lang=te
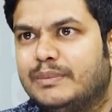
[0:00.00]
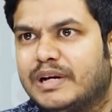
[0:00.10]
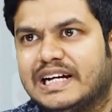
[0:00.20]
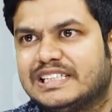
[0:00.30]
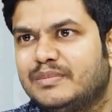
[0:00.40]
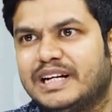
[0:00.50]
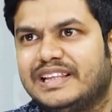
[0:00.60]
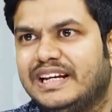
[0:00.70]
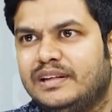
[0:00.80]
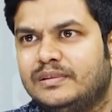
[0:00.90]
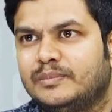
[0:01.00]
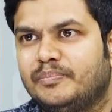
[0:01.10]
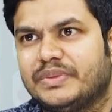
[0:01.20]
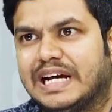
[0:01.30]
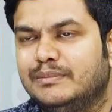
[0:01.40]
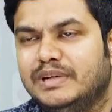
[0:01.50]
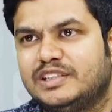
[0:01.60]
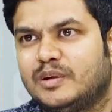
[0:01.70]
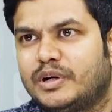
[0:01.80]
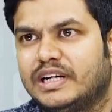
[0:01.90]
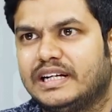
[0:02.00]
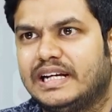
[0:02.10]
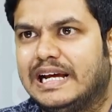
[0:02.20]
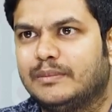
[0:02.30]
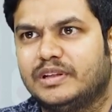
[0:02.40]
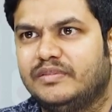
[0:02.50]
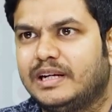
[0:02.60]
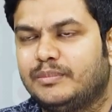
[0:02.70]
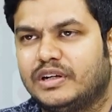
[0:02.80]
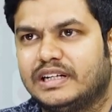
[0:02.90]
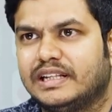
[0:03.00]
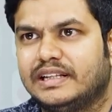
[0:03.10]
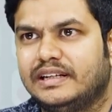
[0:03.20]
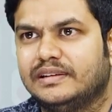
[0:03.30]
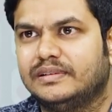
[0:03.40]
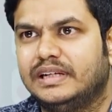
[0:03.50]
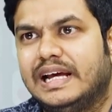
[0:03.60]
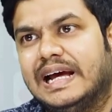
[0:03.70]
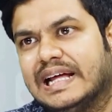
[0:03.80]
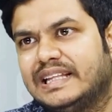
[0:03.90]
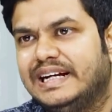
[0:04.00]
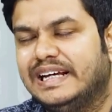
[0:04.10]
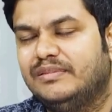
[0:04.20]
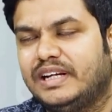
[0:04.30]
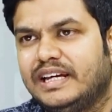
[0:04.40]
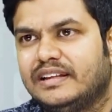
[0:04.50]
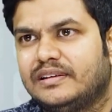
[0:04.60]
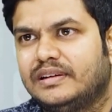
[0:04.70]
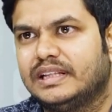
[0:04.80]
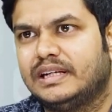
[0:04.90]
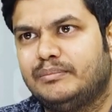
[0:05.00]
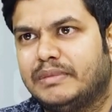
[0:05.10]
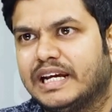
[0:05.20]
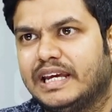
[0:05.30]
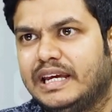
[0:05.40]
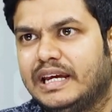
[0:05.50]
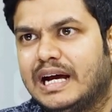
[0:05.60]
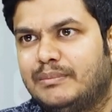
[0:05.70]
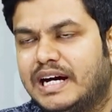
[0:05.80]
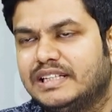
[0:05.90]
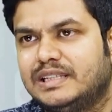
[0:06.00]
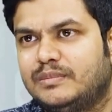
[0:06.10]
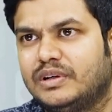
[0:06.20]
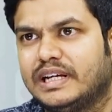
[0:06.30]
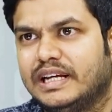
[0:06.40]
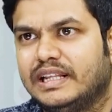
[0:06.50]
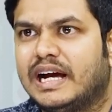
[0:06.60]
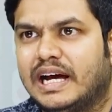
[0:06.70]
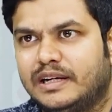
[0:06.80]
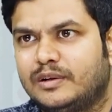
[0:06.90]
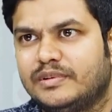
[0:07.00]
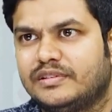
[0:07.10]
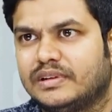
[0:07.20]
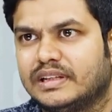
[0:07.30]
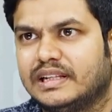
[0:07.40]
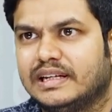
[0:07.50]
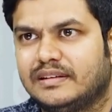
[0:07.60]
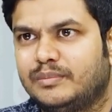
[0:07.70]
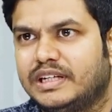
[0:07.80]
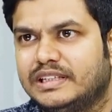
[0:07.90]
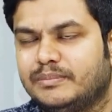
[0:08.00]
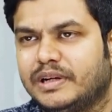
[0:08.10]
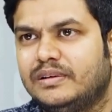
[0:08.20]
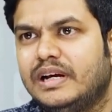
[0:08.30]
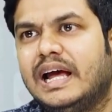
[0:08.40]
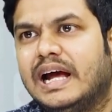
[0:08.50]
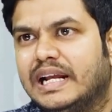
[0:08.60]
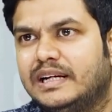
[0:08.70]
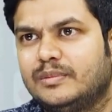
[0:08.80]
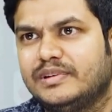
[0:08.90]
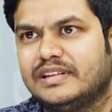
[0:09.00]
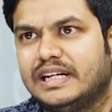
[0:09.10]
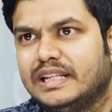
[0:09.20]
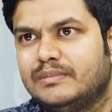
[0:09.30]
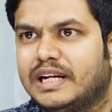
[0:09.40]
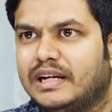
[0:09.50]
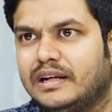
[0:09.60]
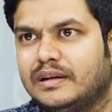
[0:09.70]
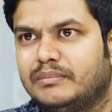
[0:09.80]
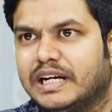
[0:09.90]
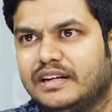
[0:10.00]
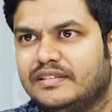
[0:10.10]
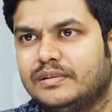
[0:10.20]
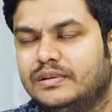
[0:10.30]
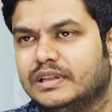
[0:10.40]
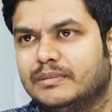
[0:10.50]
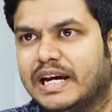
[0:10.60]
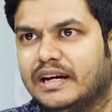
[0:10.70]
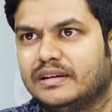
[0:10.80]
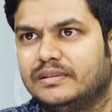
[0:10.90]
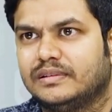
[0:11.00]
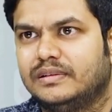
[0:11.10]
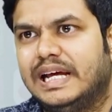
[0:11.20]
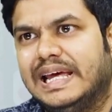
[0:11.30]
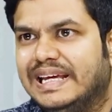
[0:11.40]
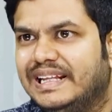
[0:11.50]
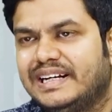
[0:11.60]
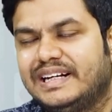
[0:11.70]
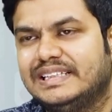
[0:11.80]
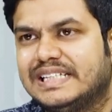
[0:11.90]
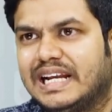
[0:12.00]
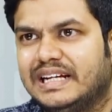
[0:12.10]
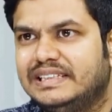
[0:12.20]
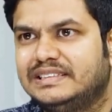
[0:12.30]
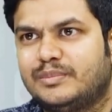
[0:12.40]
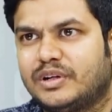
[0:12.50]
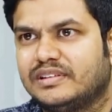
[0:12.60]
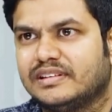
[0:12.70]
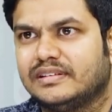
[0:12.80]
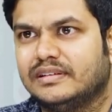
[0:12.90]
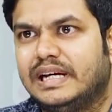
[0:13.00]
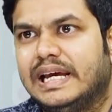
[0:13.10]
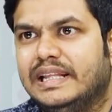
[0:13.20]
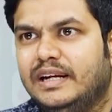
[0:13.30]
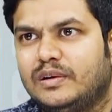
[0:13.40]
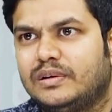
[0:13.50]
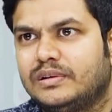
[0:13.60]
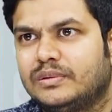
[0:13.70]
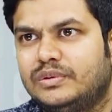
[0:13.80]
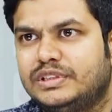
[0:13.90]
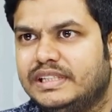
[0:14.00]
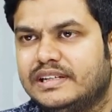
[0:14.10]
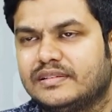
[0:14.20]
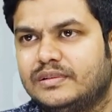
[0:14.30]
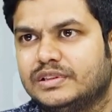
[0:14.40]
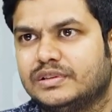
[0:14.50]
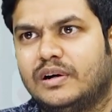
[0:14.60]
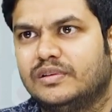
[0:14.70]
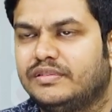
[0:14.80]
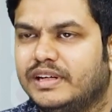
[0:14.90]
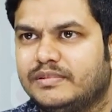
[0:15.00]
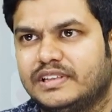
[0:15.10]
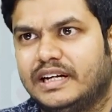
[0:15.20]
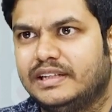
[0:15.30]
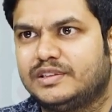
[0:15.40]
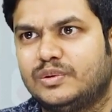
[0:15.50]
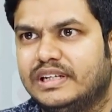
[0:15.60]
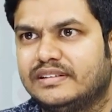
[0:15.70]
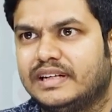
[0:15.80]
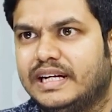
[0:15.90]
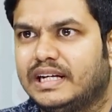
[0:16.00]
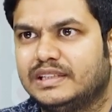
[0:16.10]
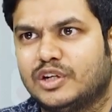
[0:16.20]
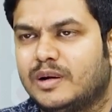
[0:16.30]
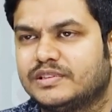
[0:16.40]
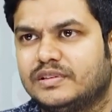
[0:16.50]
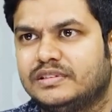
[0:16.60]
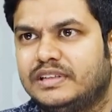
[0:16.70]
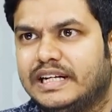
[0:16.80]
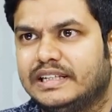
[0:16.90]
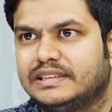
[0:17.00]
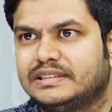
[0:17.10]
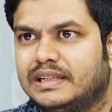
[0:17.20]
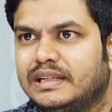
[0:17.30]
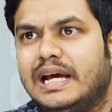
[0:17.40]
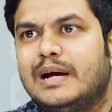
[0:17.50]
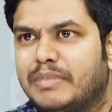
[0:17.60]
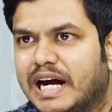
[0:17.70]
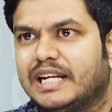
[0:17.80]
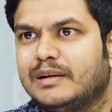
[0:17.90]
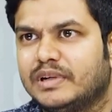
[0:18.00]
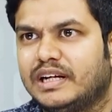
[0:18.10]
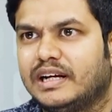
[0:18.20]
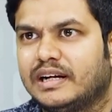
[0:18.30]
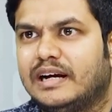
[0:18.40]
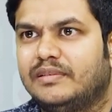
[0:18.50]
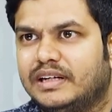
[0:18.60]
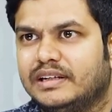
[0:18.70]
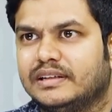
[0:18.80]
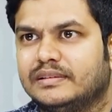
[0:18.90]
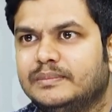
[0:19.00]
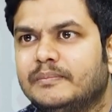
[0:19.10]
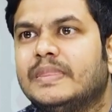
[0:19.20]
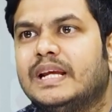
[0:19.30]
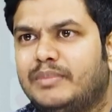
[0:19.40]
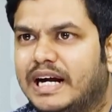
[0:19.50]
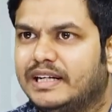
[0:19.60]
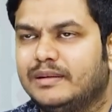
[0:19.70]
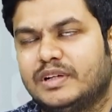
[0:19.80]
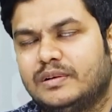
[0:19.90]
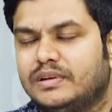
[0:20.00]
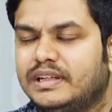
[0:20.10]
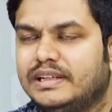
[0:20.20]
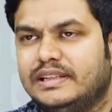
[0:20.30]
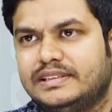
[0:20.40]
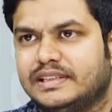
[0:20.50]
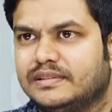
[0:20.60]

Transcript: ఇప్పుడు ఆ కస్టమర్కి తెలియదు అది మీషో ప్రోడక్టా లేకపోతే వేరే ప్రోడక్ట్ అని తెలియదు అతనికి డెలివరీ అయిన తర్వాత మనకి ఆ మార్జిన్ అమౌంట్ అనేది హండ్రెడ్ రూపీస్ ఉంటుంది కదా ఎగ్జాంపుల్గా చెప్పాను హండ్రెడ్ రూపీస్ అనేది మన మనకి రిసీవ్ అవుతుంది బ్యాంక్ అకౌంట్లో ఇదేంటంటే చాలా ఈజీ ప్రాసెస్ ఇది ఇంట్లో కూర్చొని చేసుకోవచ్చు హౌస్ వైఫ్స్ కానీ స్టూడెంట్స్ కానీ ఇట్లా జాబ్స్ కోసం ట్రై చేస్తా పార్ట్ టైమ్గా కావాలంటారు పార్ట్ టైమ్గా కూడా ఇది